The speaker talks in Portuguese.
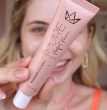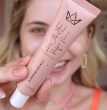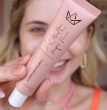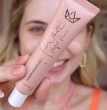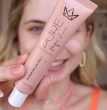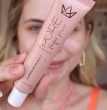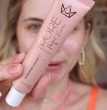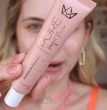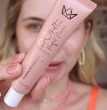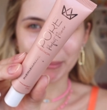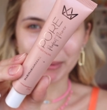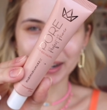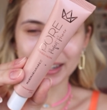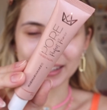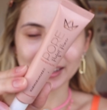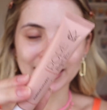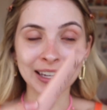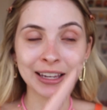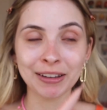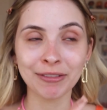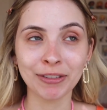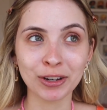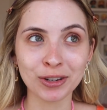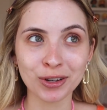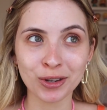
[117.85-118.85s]
Esse primer
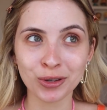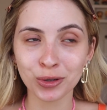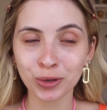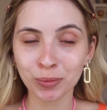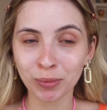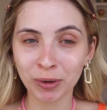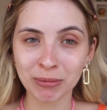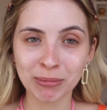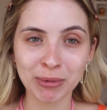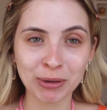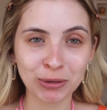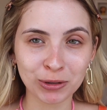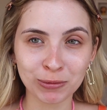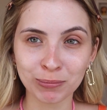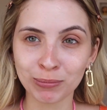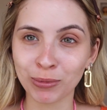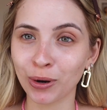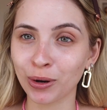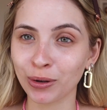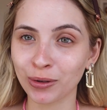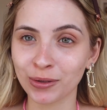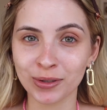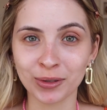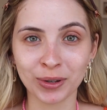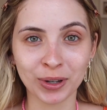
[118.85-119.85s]
aqui que fecha super bem os
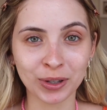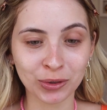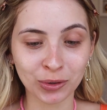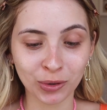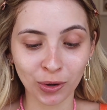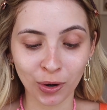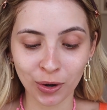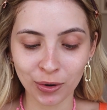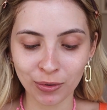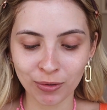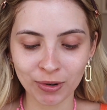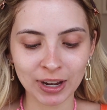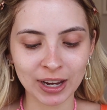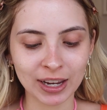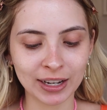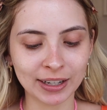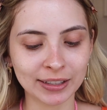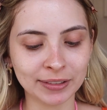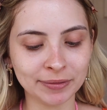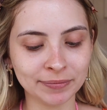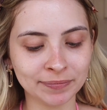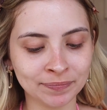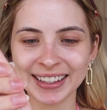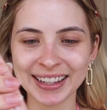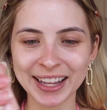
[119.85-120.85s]
poros, eu adoro
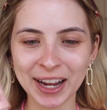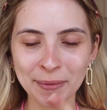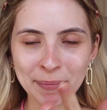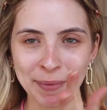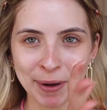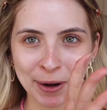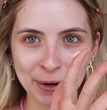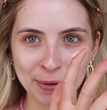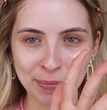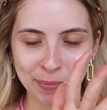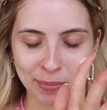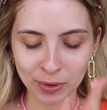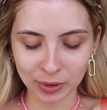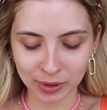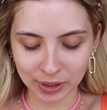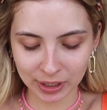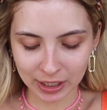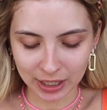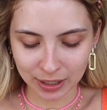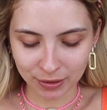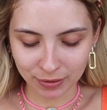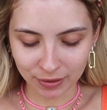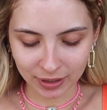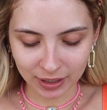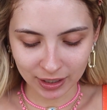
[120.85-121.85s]
ele. Daí eu pego um
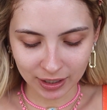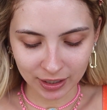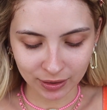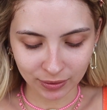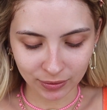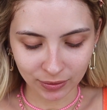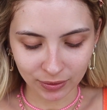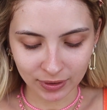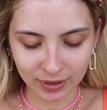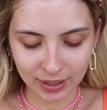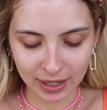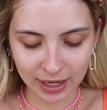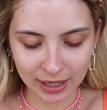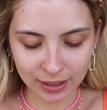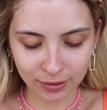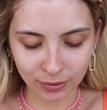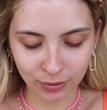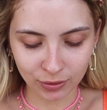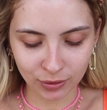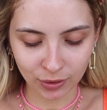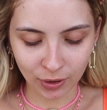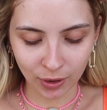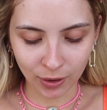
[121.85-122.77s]
pouquinho aqui nos dedos,